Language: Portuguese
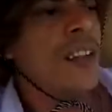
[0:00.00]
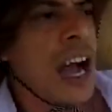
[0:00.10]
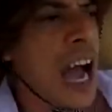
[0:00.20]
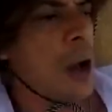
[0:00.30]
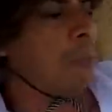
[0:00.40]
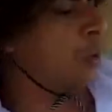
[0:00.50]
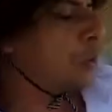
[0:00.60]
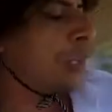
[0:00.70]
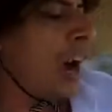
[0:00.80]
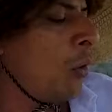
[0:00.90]
Vai
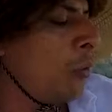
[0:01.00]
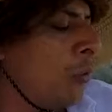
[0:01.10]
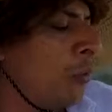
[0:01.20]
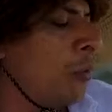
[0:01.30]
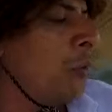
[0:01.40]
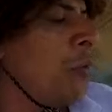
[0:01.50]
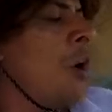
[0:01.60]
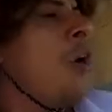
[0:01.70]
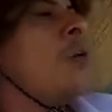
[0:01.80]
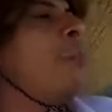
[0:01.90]
buscar um, um,
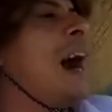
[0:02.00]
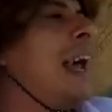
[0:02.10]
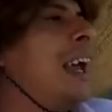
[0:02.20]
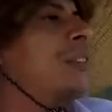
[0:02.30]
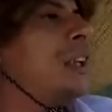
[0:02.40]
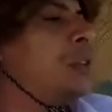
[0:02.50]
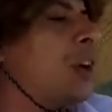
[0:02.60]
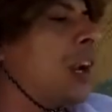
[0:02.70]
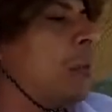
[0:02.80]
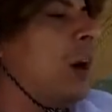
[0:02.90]
um parente
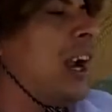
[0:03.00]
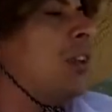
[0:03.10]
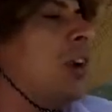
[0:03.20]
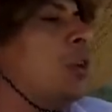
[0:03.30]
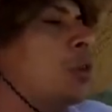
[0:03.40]
seu que mora no,